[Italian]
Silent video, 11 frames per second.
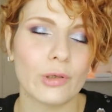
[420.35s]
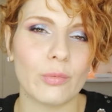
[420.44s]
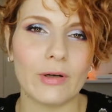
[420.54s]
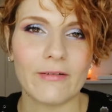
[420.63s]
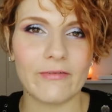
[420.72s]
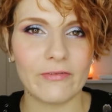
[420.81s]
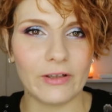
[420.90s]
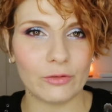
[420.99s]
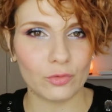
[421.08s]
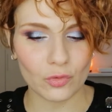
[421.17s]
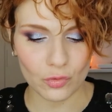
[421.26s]
però poi
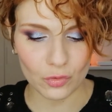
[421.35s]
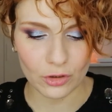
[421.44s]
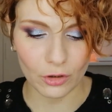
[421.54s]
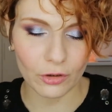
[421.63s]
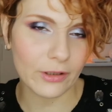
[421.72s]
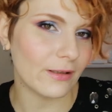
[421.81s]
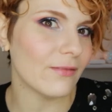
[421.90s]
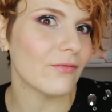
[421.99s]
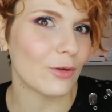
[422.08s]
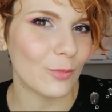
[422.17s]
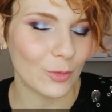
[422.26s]
l'effetto sugli occhi è
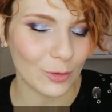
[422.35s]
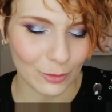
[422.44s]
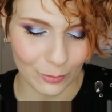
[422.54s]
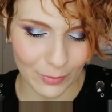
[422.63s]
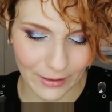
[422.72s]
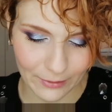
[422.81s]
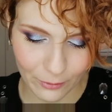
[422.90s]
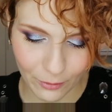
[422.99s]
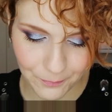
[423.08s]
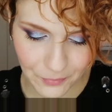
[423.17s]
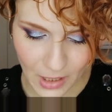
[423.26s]
davvero molto
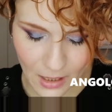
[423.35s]
bello.